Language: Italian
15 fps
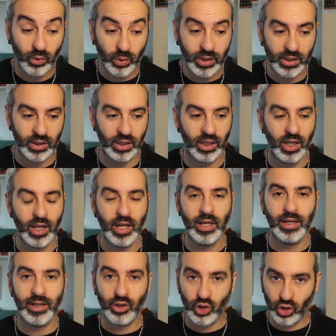Quindi
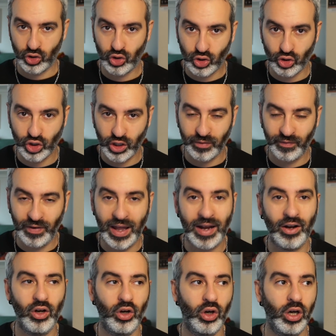il nostro
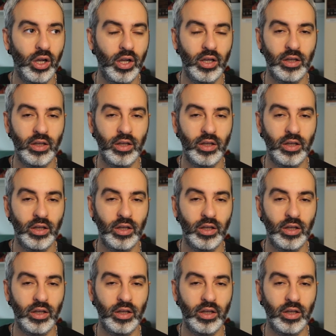cervello